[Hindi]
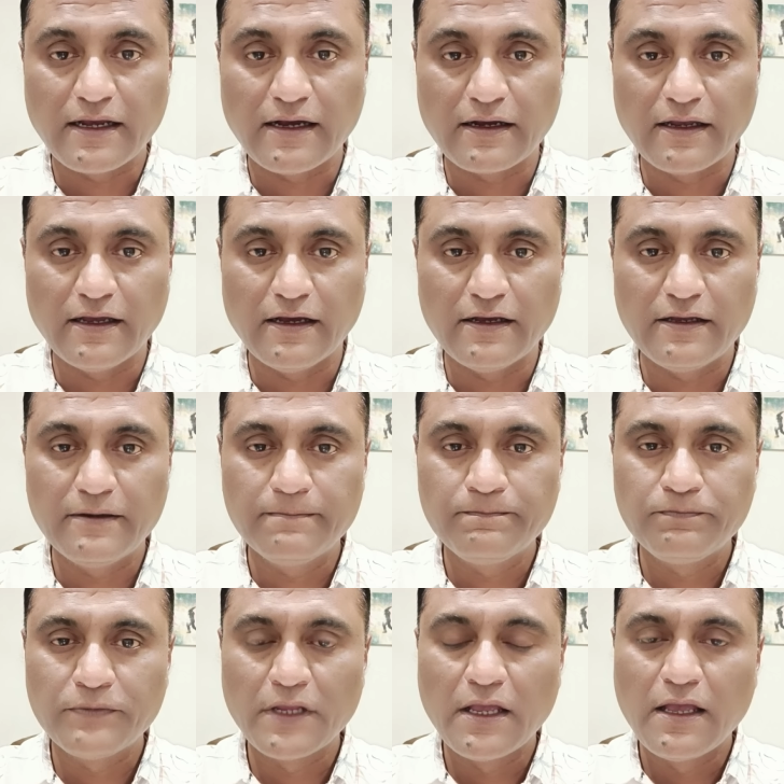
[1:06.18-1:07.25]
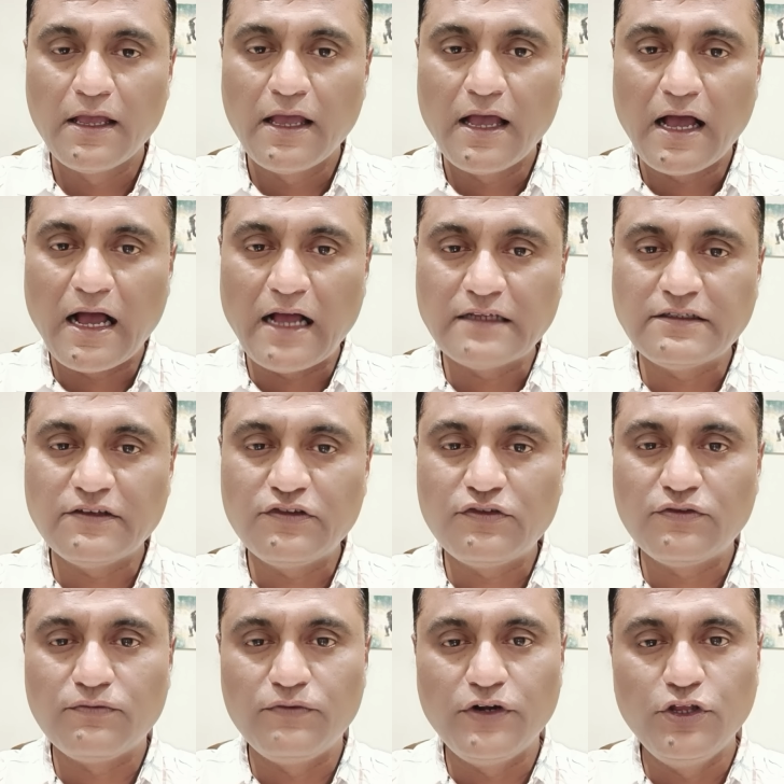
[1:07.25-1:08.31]
देखा गया है आज
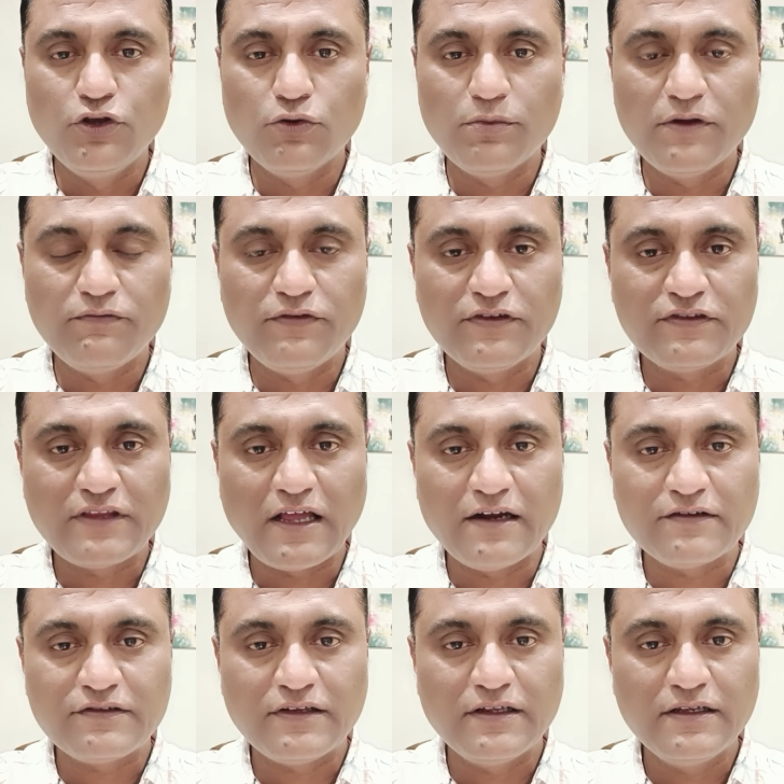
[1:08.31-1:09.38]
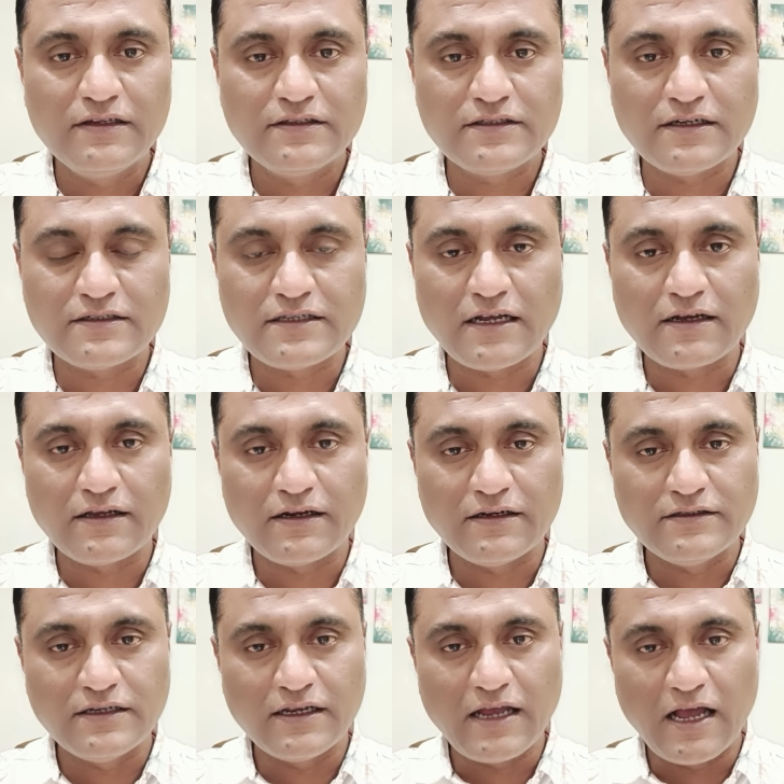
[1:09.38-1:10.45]
इस वीडियो में विस्तार से चर्चा
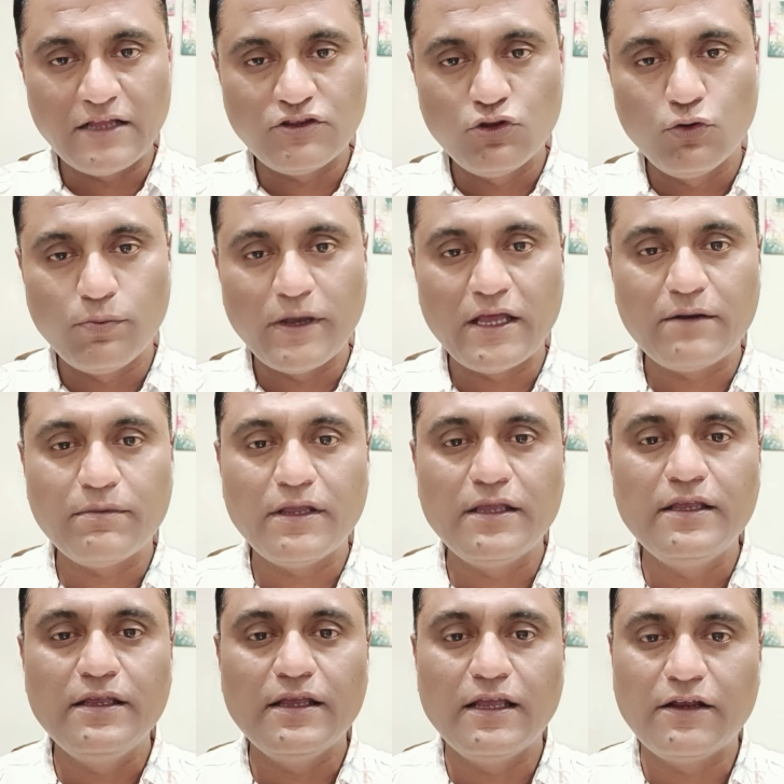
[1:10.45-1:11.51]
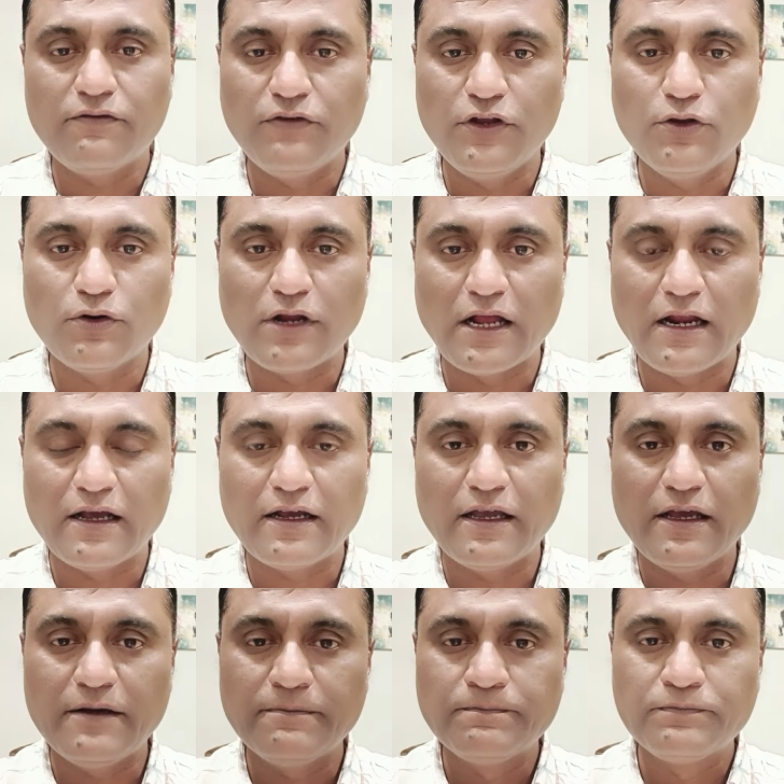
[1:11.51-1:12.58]
करेंगे आज दोपहर में ही एक वीडियो डाला
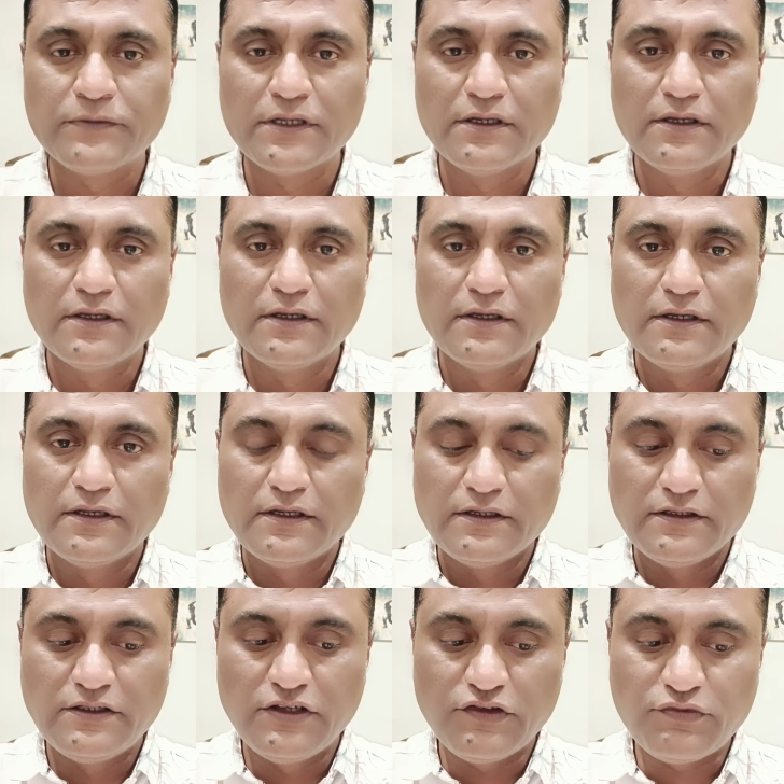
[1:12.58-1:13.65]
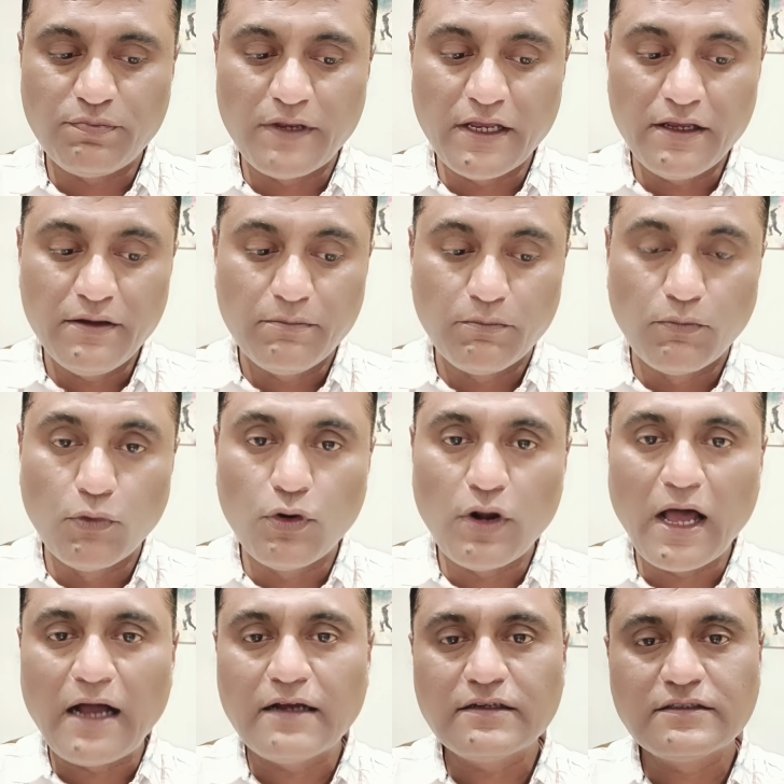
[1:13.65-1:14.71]
गया जिसमें
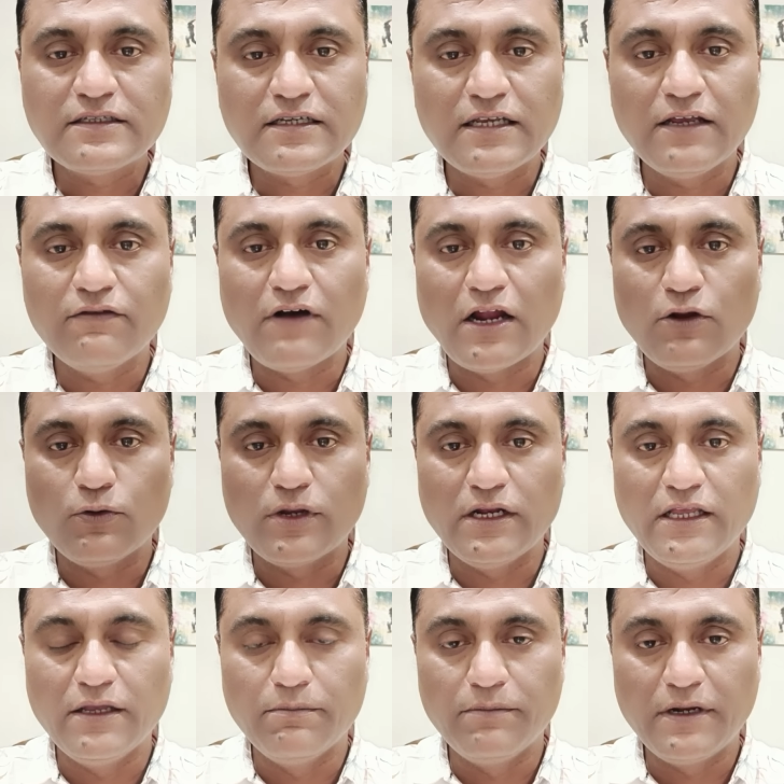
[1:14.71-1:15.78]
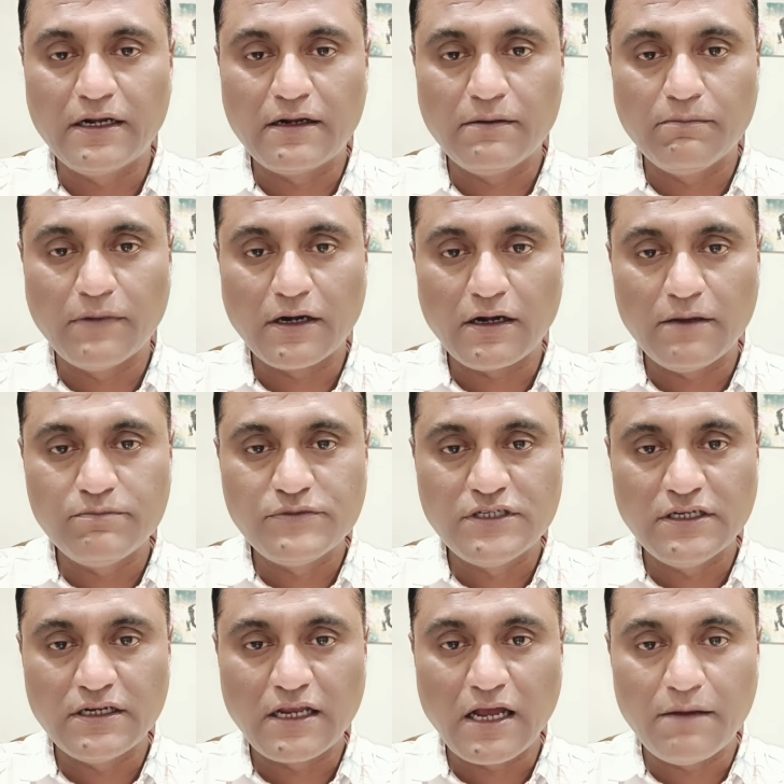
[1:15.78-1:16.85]
मूलांक छ वालों के लिए मतलब
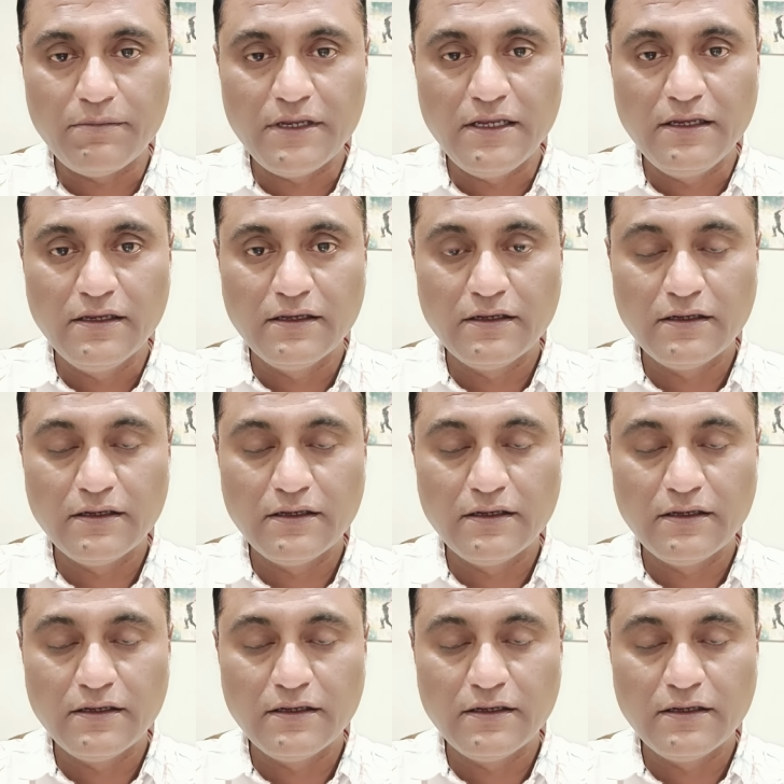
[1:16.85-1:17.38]
जिनका भी